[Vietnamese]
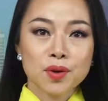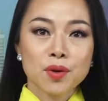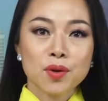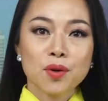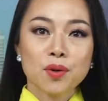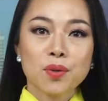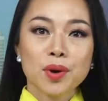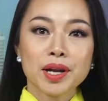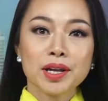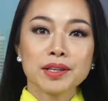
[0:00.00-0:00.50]

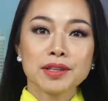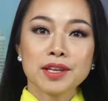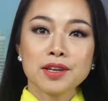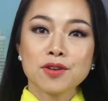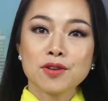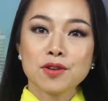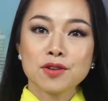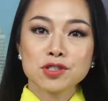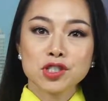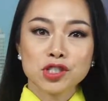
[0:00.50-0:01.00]
Huawei
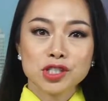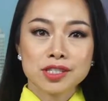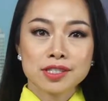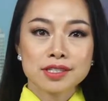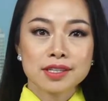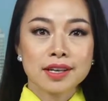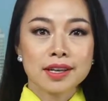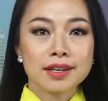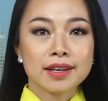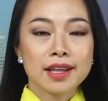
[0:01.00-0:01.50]

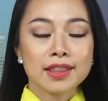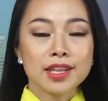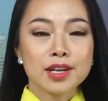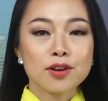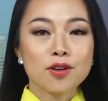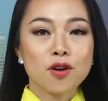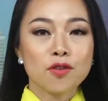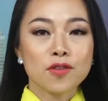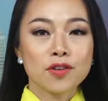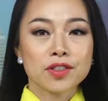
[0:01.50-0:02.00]
Technologies đã
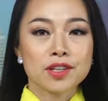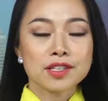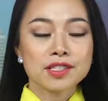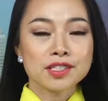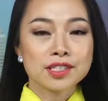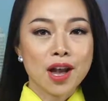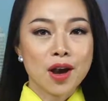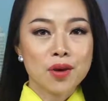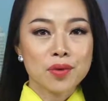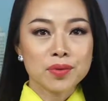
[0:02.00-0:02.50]
tiết lộ vào thứ
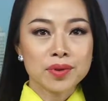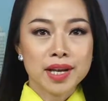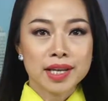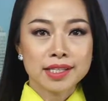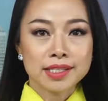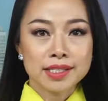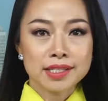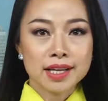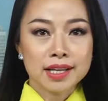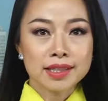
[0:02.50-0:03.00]
Sáu ngày
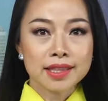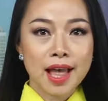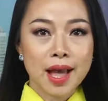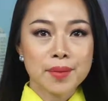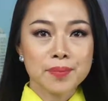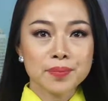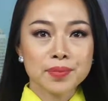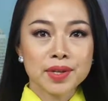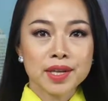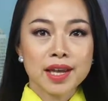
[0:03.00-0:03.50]
9 tháng
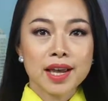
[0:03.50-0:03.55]
8